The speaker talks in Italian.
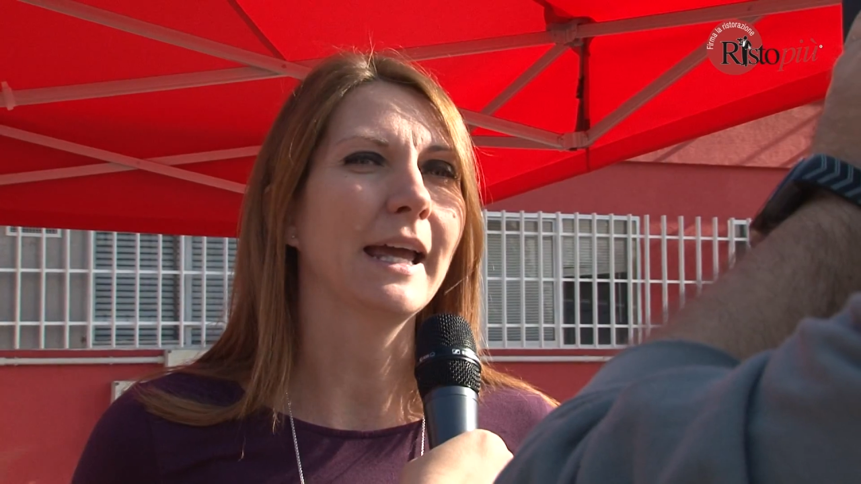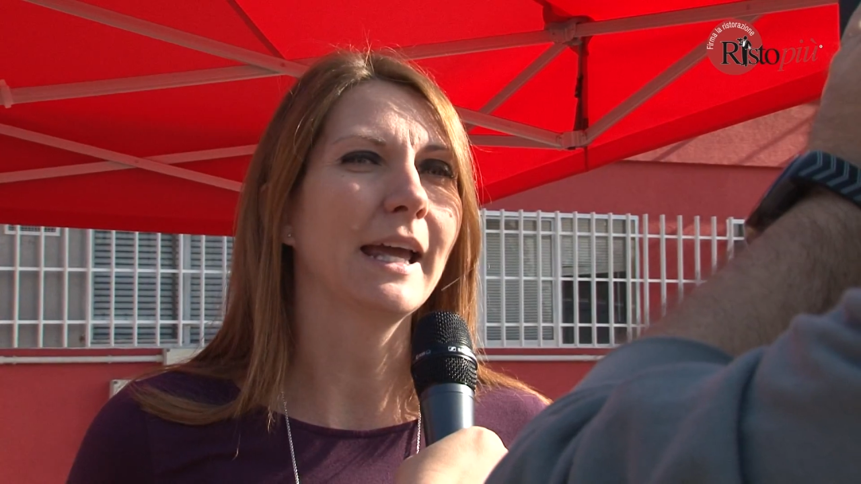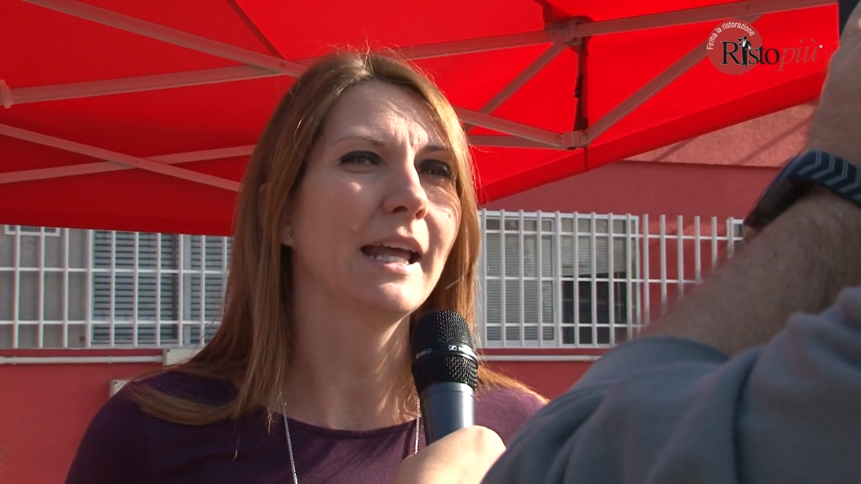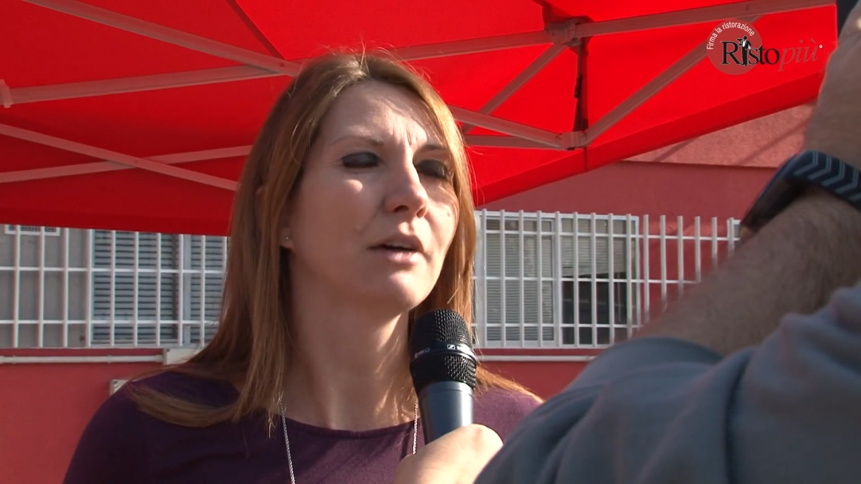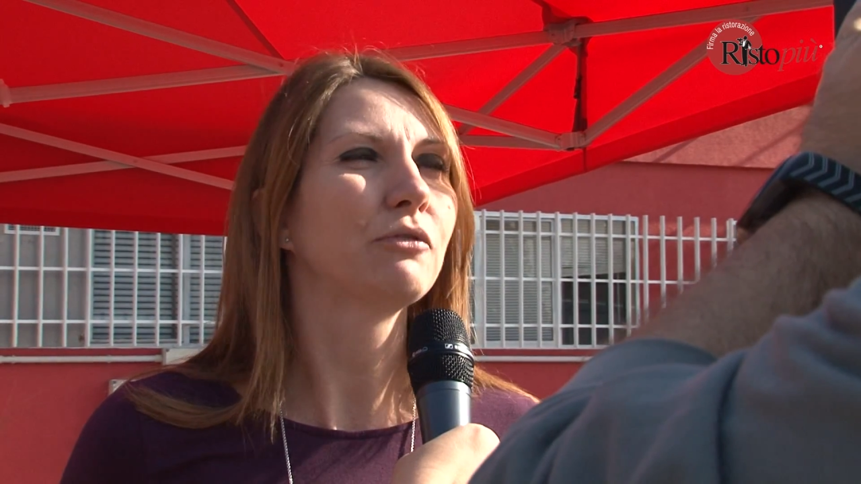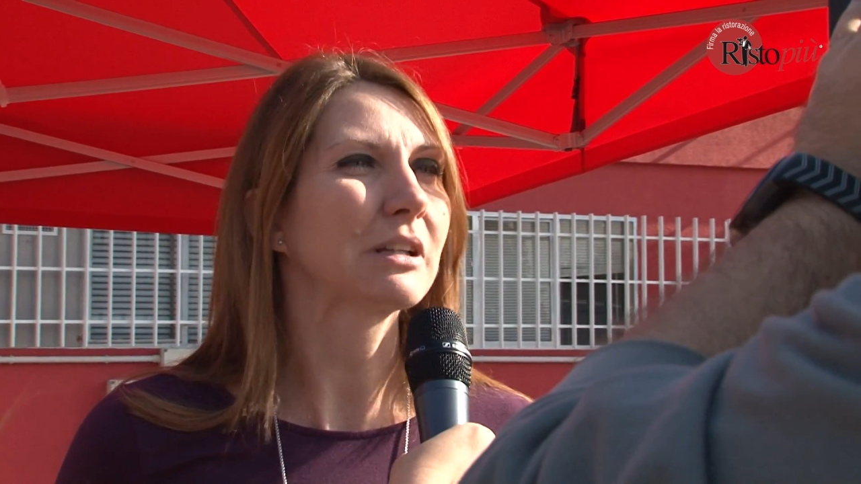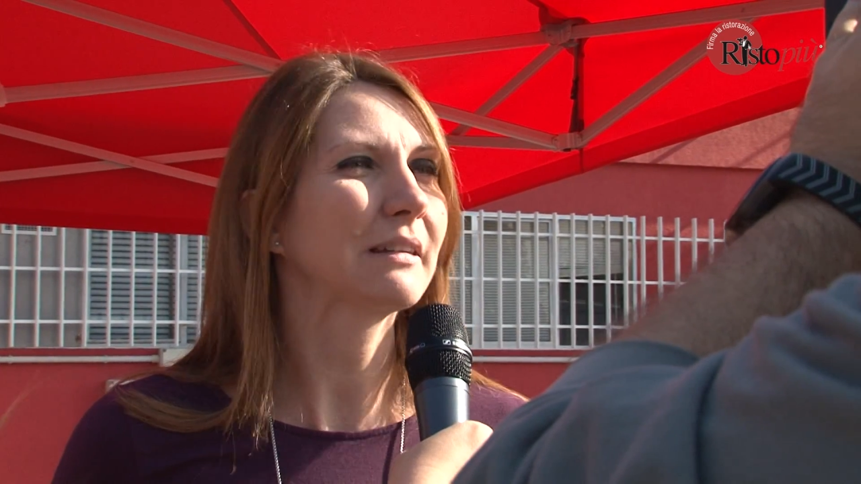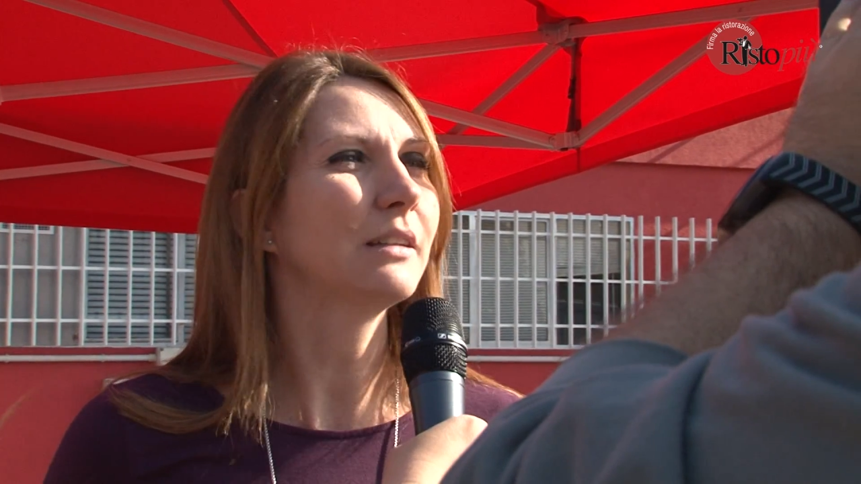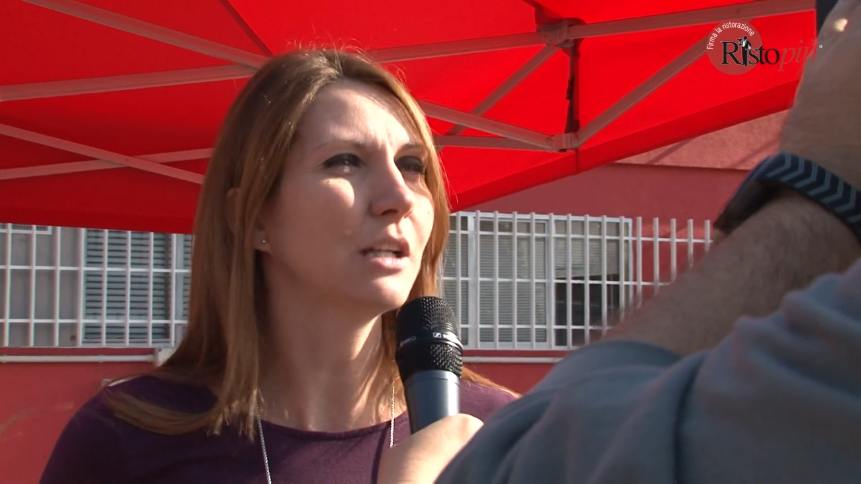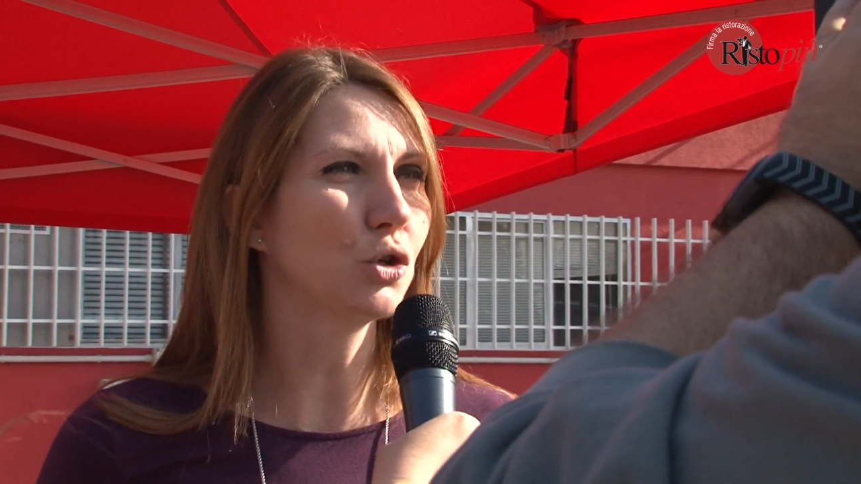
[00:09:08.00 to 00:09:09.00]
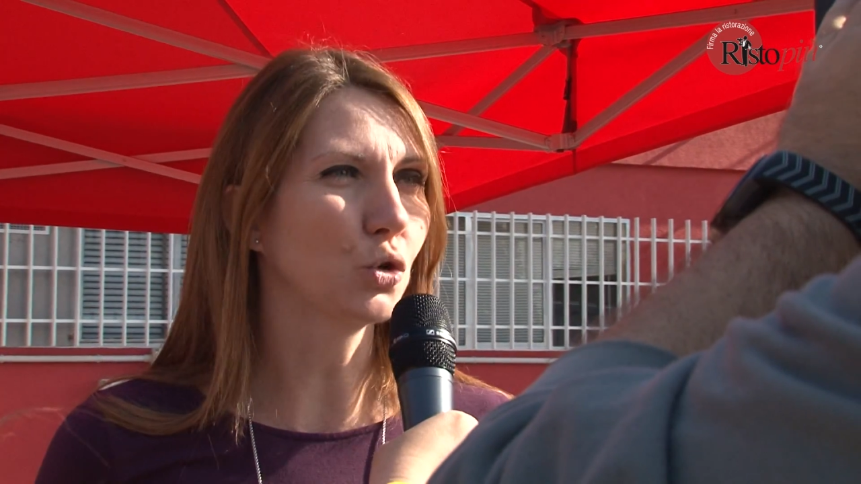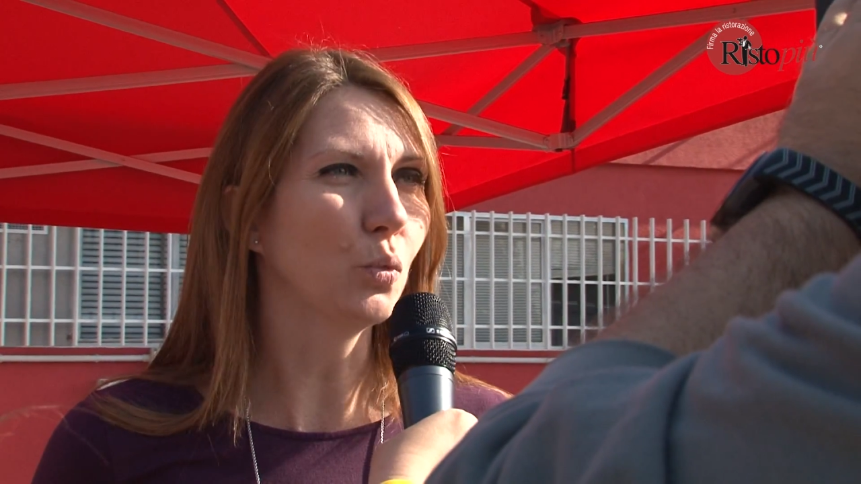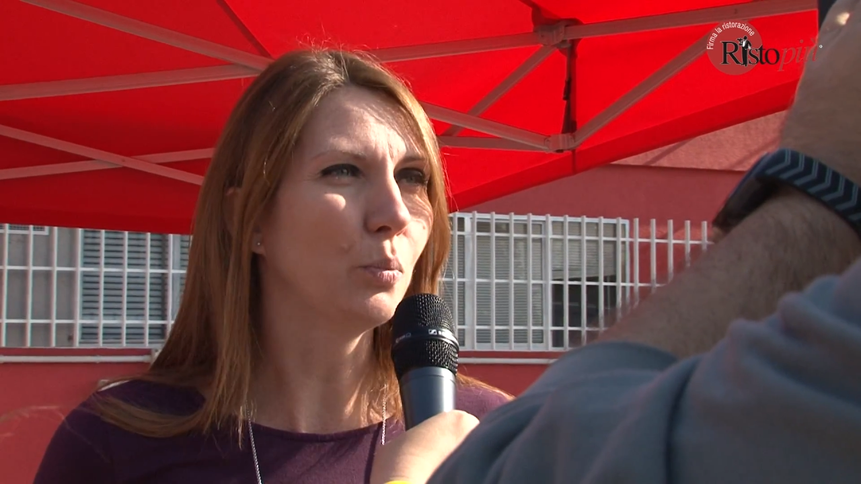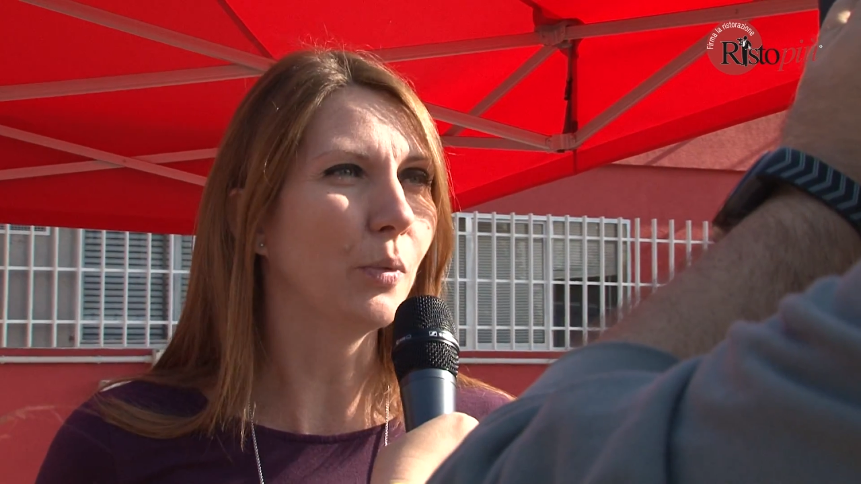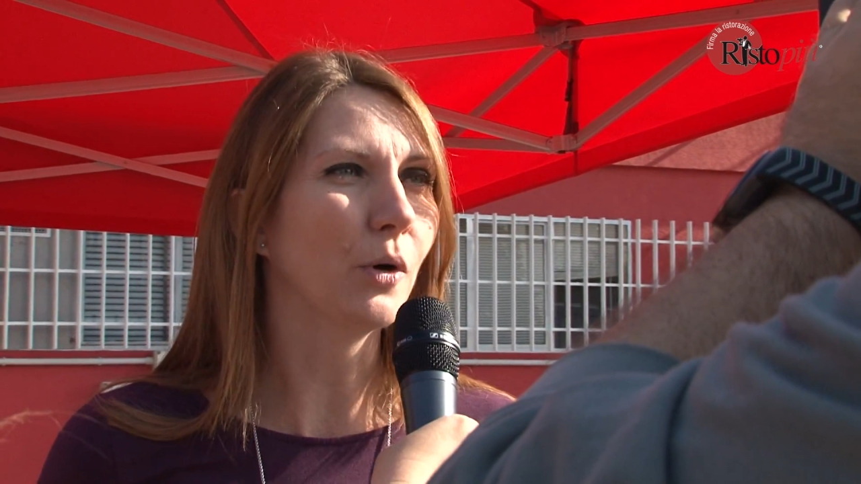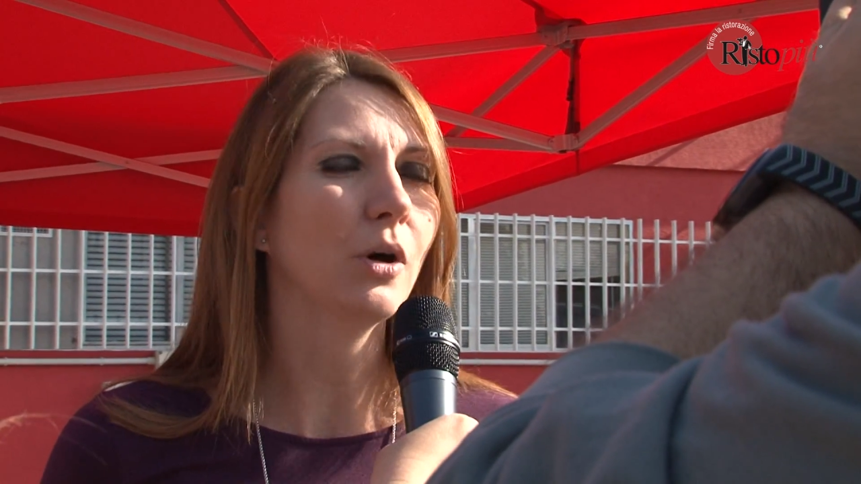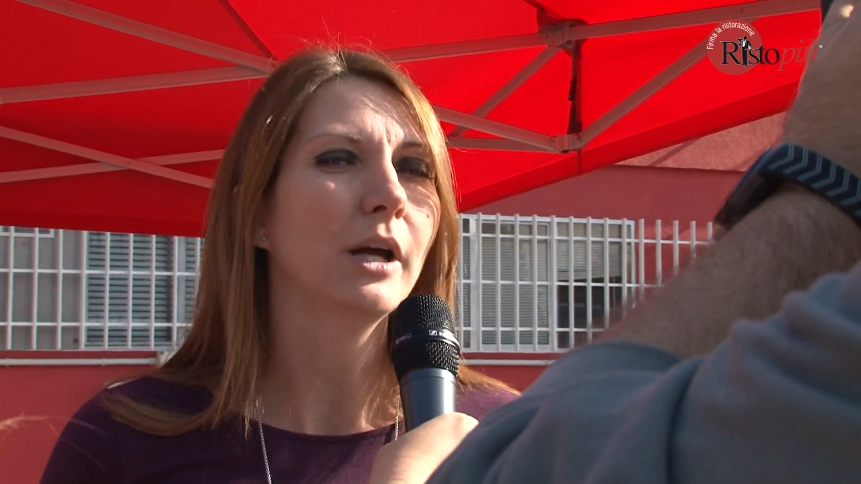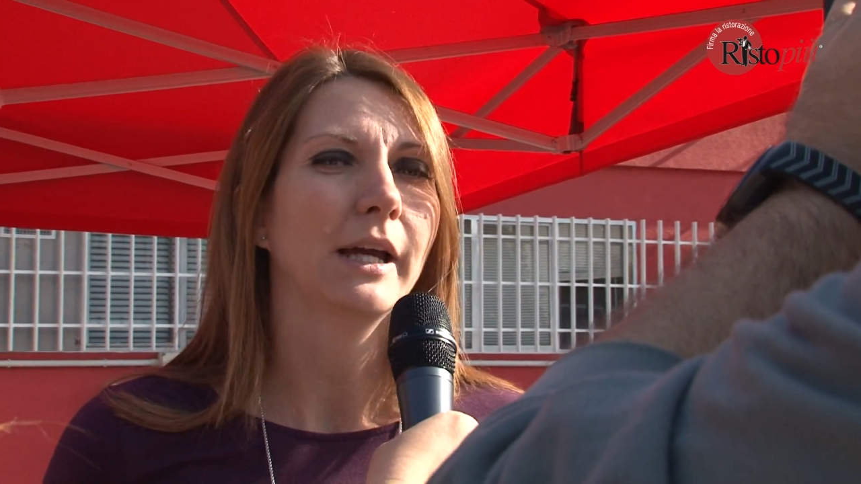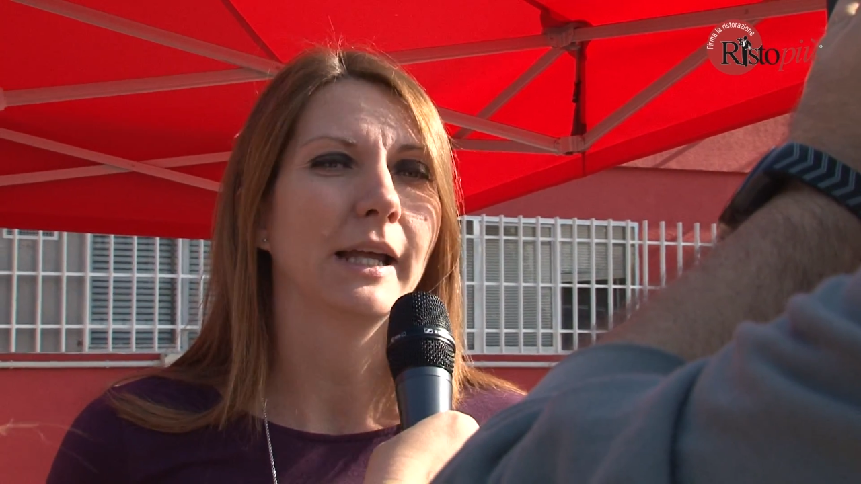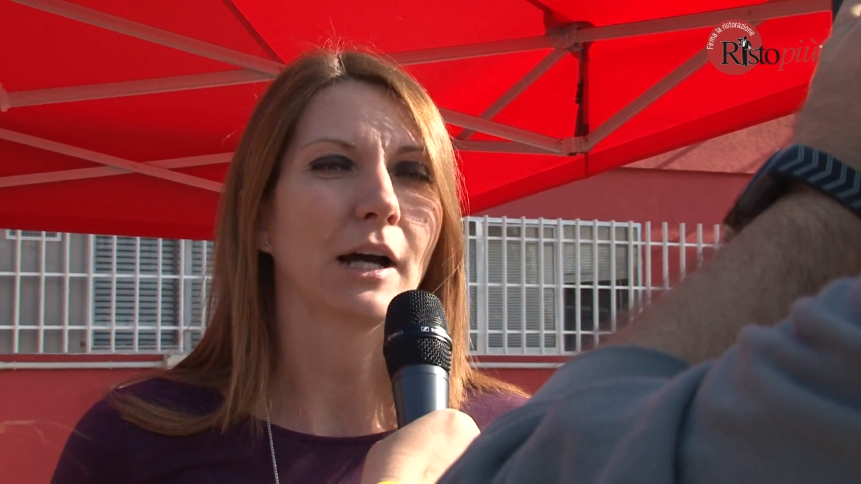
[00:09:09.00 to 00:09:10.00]
eh, la forza del gruppo,
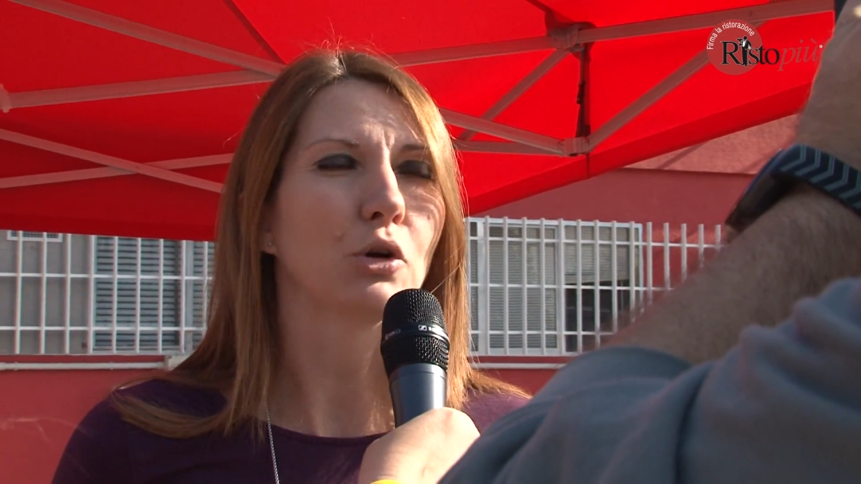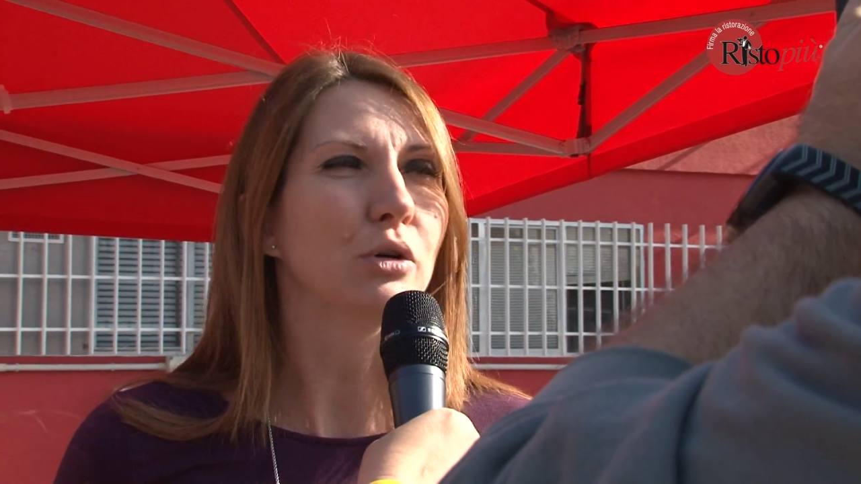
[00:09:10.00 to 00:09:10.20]
la